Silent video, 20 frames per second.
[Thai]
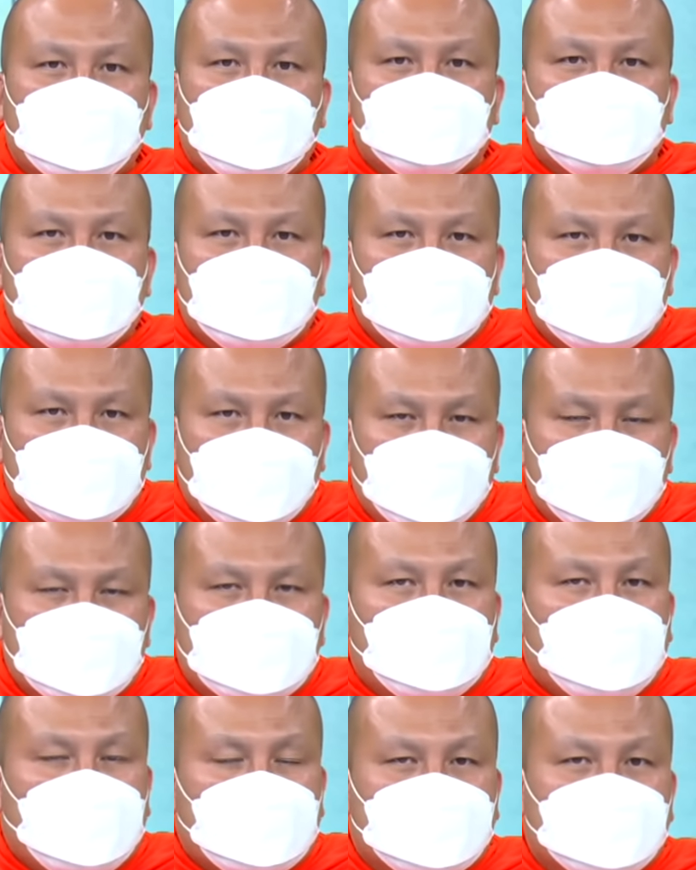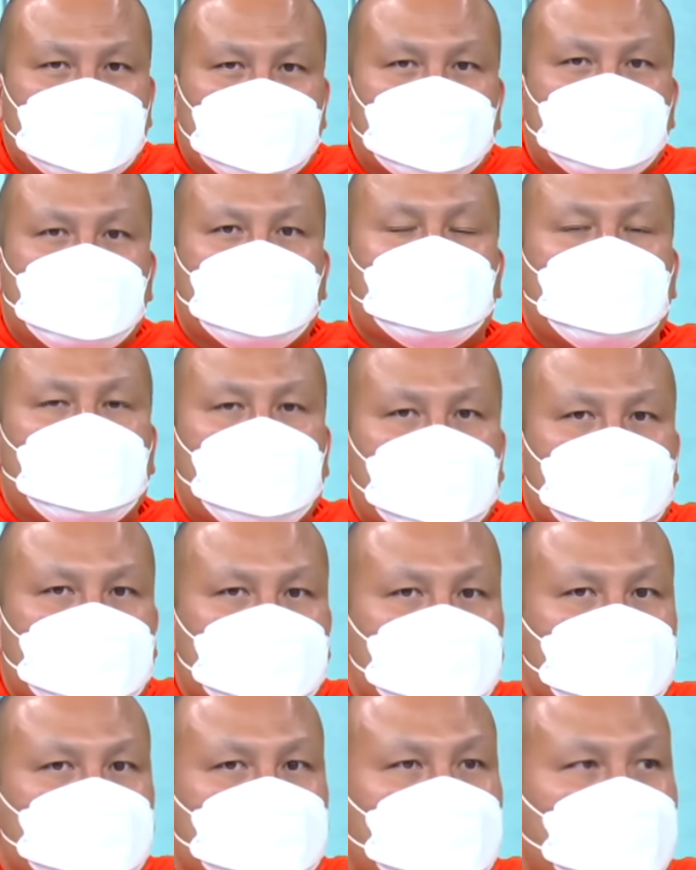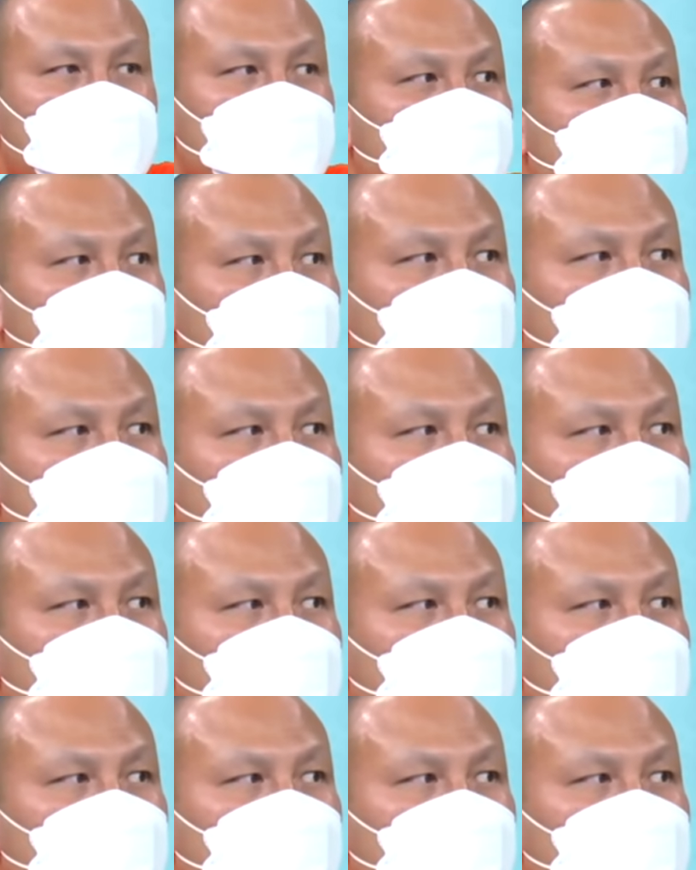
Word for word: ว่ามีเรื่องของการที่จะแบบว่า 1 ล้าน